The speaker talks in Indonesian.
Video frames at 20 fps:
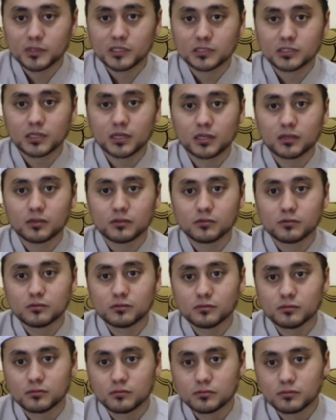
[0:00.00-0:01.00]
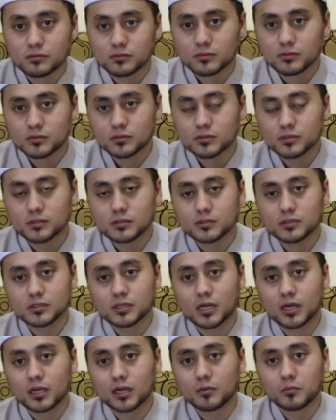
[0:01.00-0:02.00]
penyesalan itu
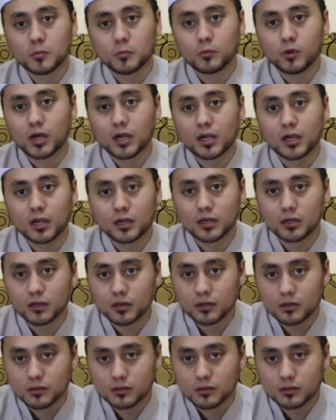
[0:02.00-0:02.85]
tidak akan membuahkan